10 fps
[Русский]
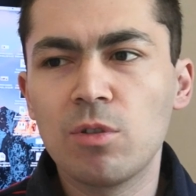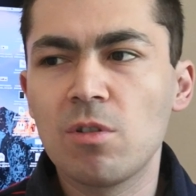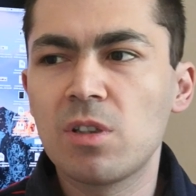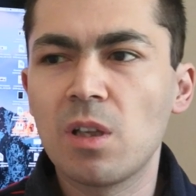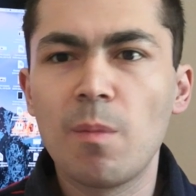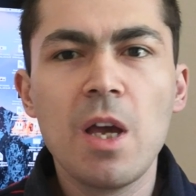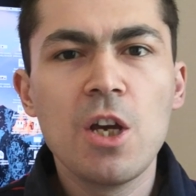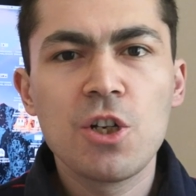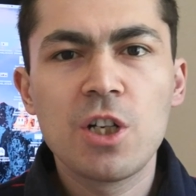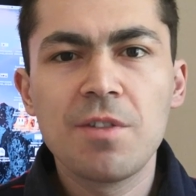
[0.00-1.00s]
то есть там
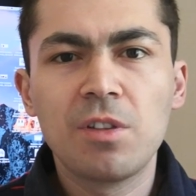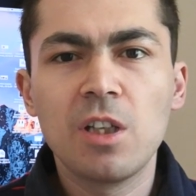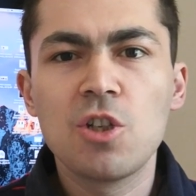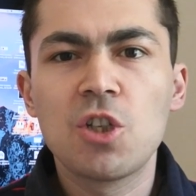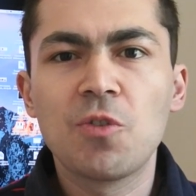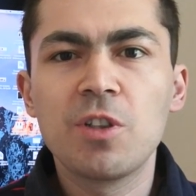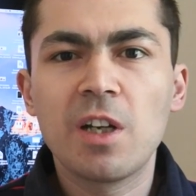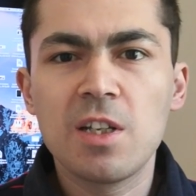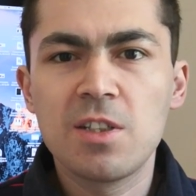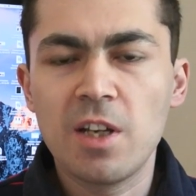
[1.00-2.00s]
шрифты ничего не
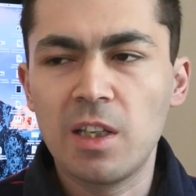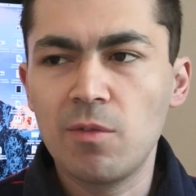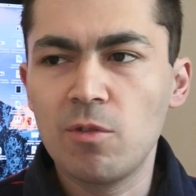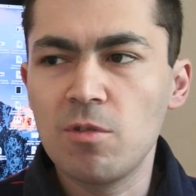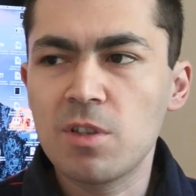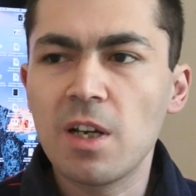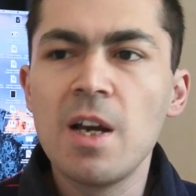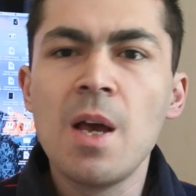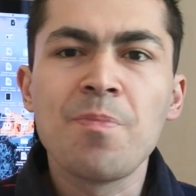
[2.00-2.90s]
растягиваются.